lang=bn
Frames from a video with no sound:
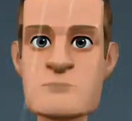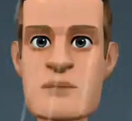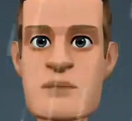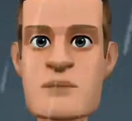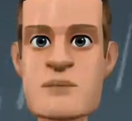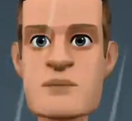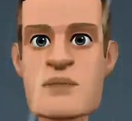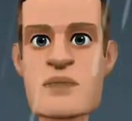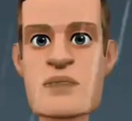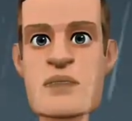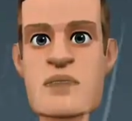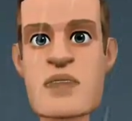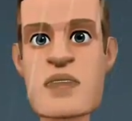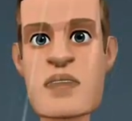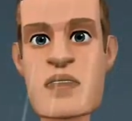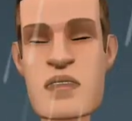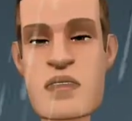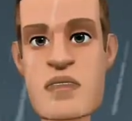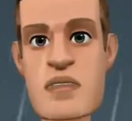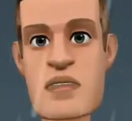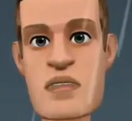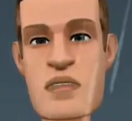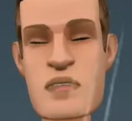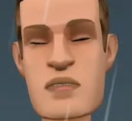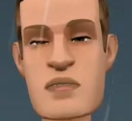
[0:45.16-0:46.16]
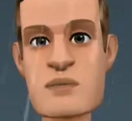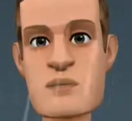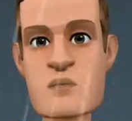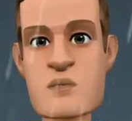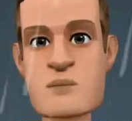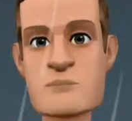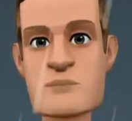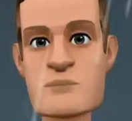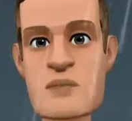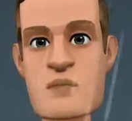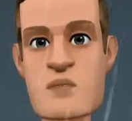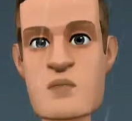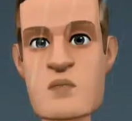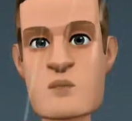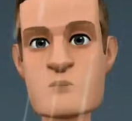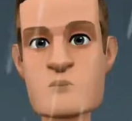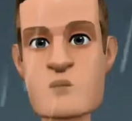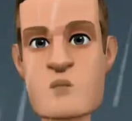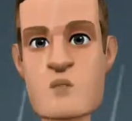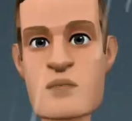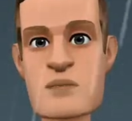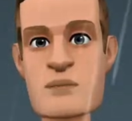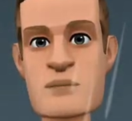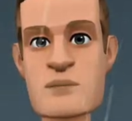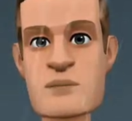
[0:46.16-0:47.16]
দুশো কেবি বা পঞ্চাশ কেবির
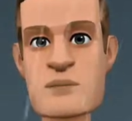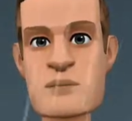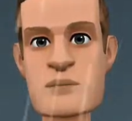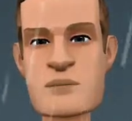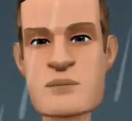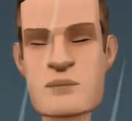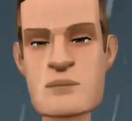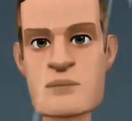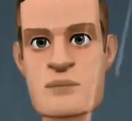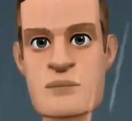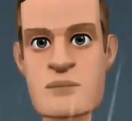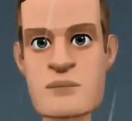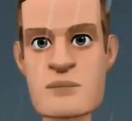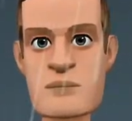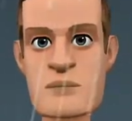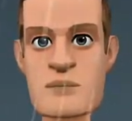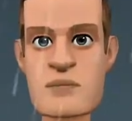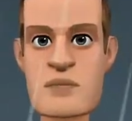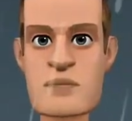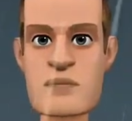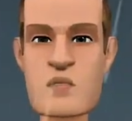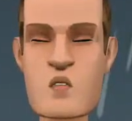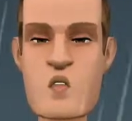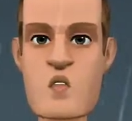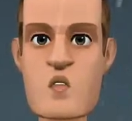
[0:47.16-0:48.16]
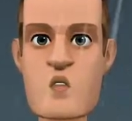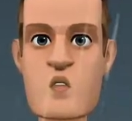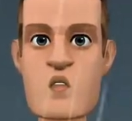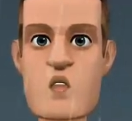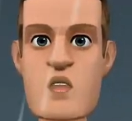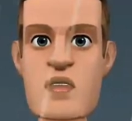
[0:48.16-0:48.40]
মধ্যে কিন্তু